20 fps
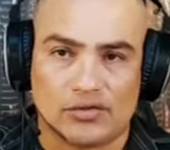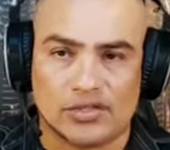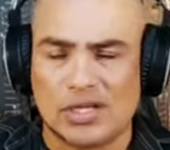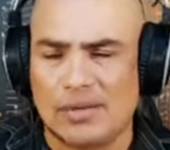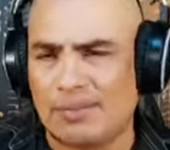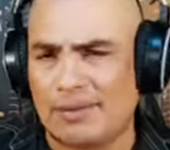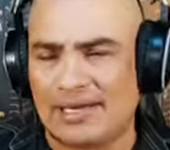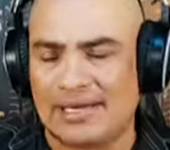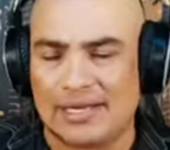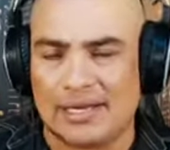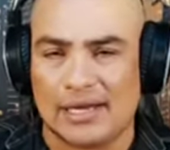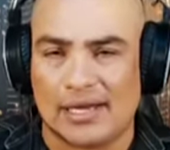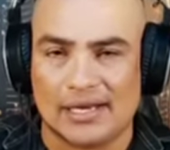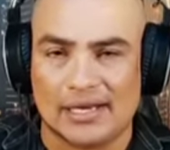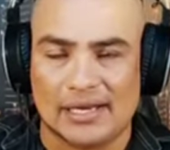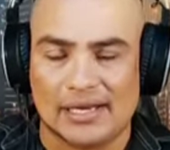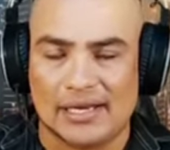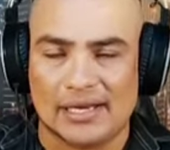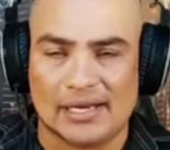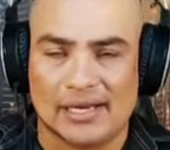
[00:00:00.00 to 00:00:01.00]
Siempre la,
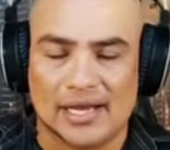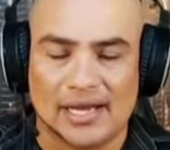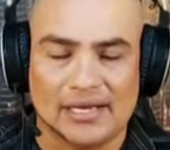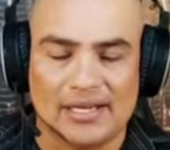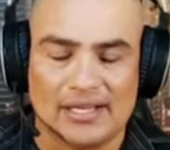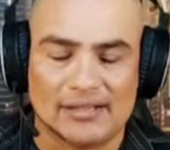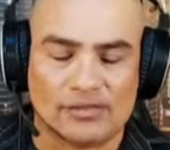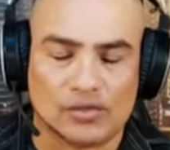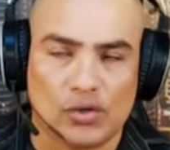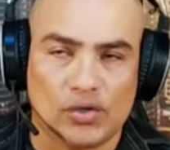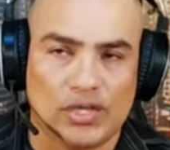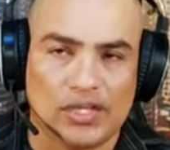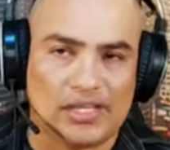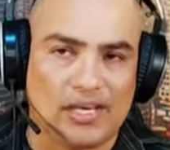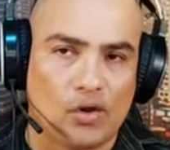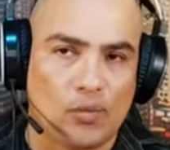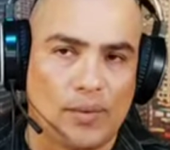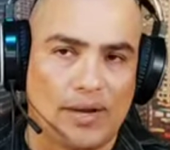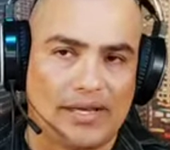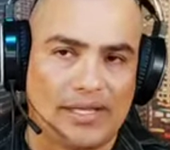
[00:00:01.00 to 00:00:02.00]
la, historia de
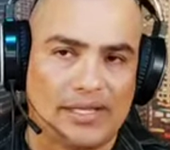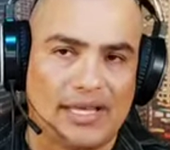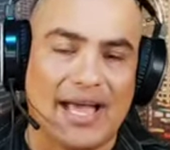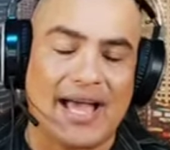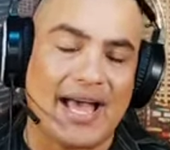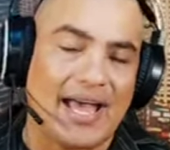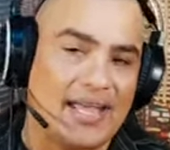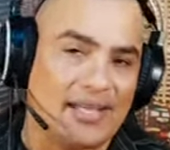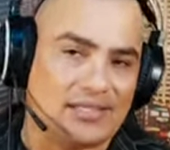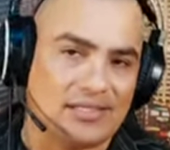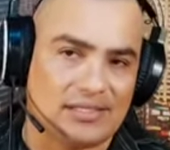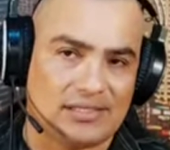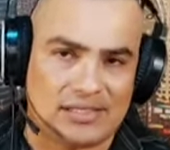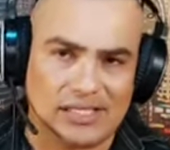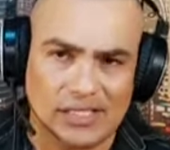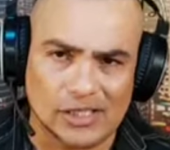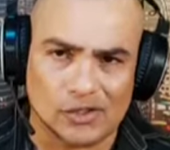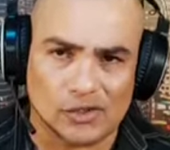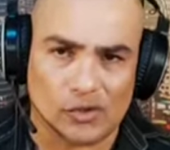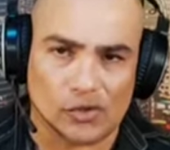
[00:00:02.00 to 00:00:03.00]
la humanidad ha
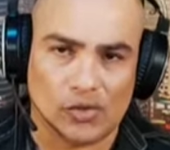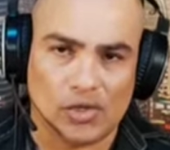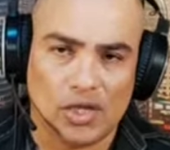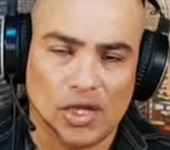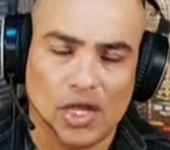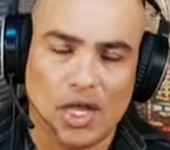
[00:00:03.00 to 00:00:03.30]
existido,